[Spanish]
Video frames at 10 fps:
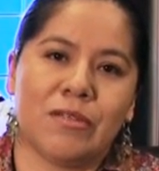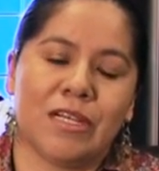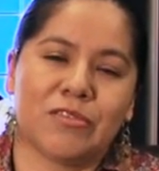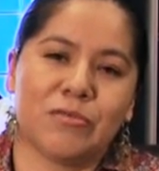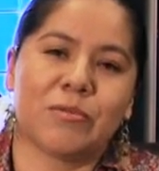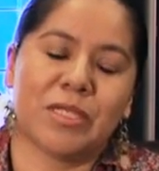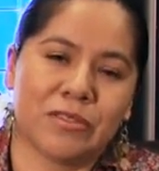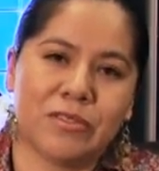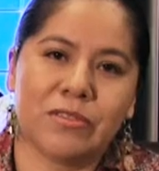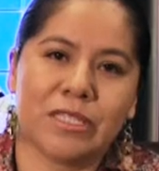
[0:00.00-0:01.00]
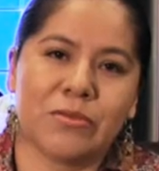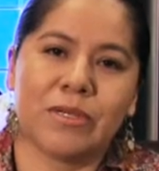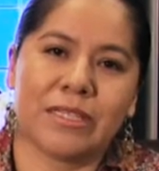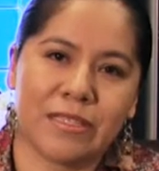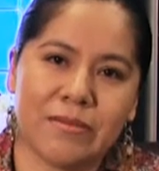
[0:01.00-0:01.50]
a su formación
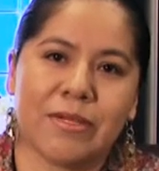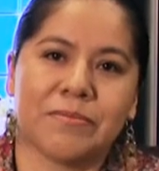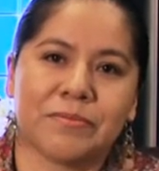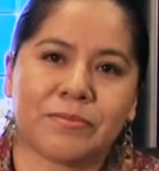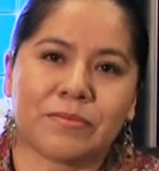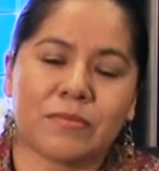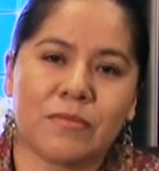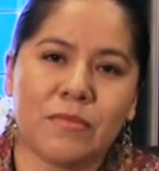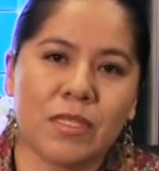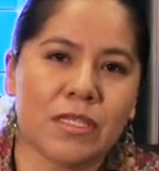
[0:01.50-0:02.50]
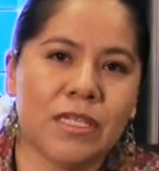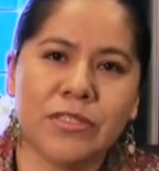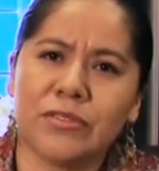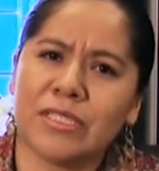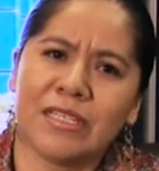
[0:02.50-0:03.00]
educativa
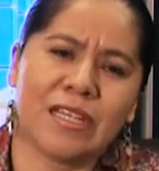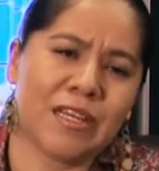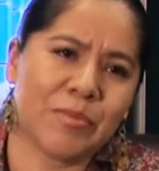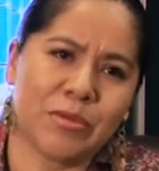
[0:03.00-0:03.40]
ellos al,